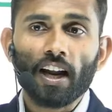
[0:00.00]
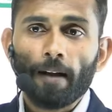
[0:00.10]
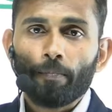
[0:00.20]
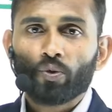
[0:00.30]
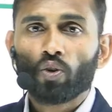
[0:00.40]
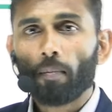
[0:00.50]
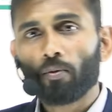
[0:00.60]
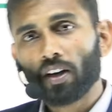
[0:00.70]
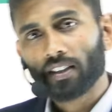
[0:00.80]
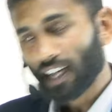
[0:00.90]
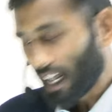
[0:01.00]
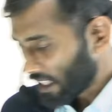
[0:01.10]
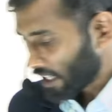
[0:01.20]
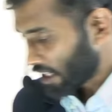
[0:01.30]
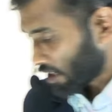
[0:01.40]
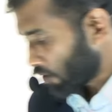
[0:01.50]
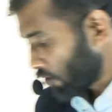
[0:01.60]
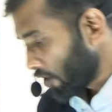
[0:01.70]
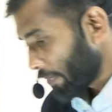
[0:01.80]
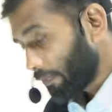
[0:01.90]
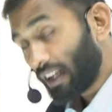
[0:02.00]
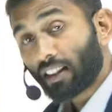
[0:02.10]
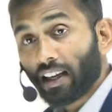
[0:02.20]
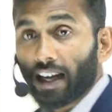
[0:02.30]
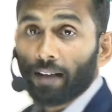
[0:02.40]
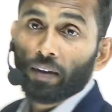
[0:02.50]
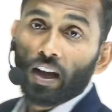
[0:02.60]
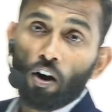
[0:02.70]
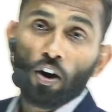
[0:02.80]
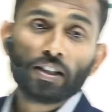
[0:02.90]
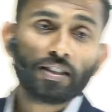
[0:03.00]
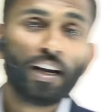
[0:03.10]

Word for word: जो आपको हर साल देखने को मिलती है और इसके लिए